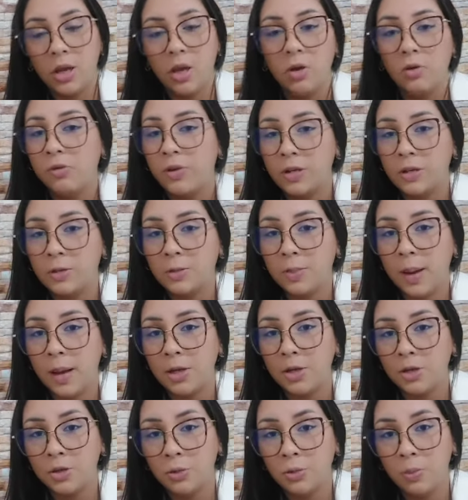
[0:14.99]
Eu faço
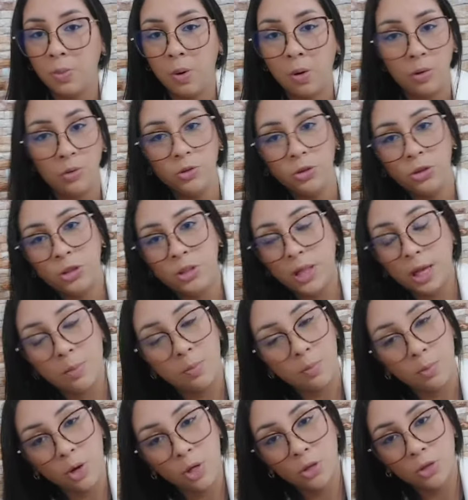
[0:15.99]
parte do polo de
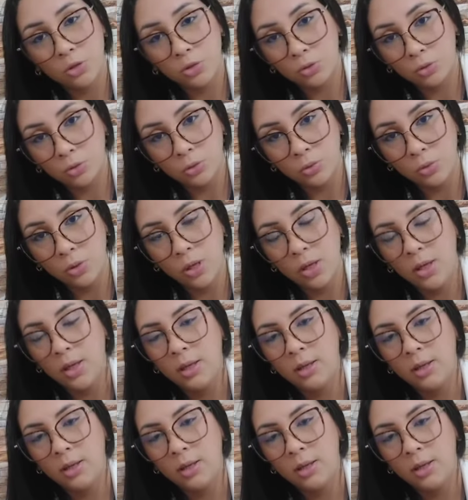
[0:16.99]
Itaipuaçu,